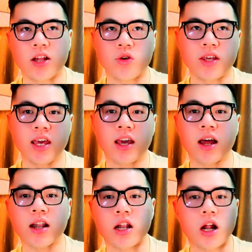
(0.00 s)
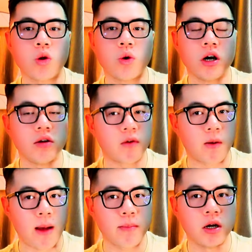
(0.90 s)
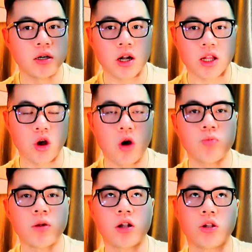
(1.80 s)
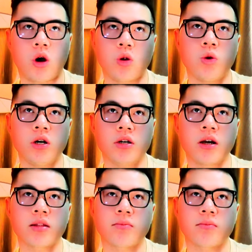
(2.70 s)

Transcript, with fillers: tuy nhiên á, nó lưu hương và bám hương rất là tốt độ lưu hương á,